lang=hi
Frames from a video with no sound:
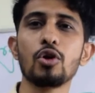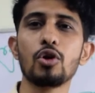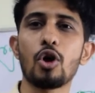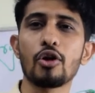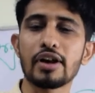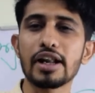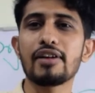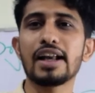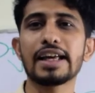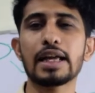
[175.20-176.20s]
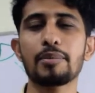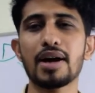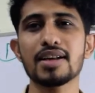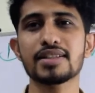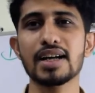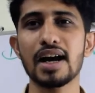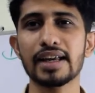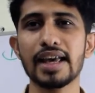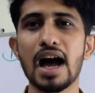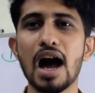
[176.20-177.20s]
लॉन्ड्री वाले के पास
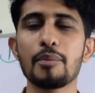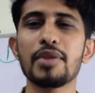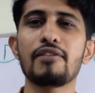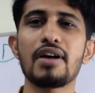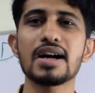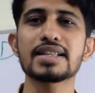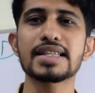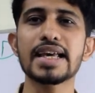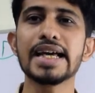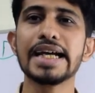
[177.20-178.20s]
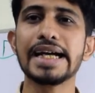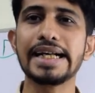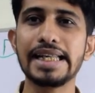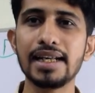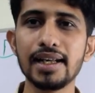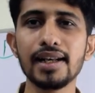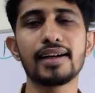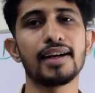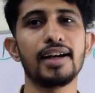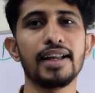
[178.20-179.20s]
जाके आपने वहाँ से डील
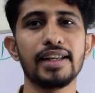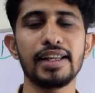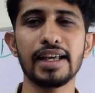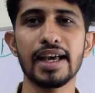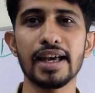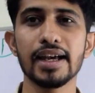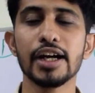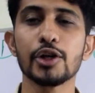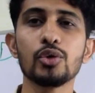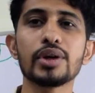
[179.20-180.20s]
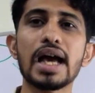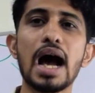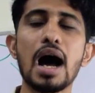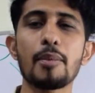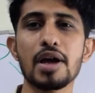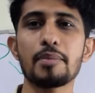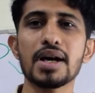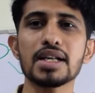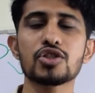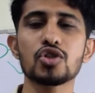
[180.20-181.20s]
कर लेनी है क्योंकि आपके
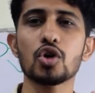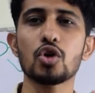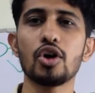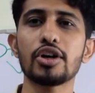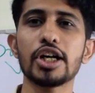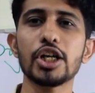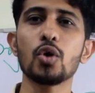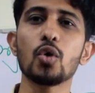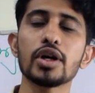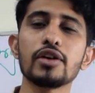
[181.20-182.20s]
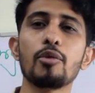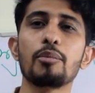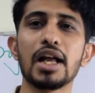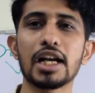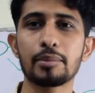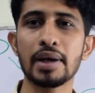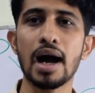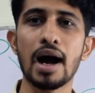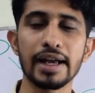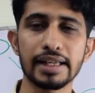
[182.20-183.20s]
पास जो क्वांटिटी होगी वो बल्क में
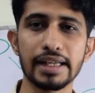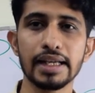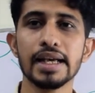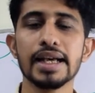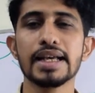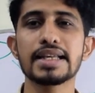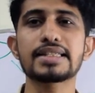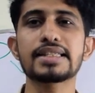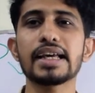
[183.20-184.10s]
आएगी इससे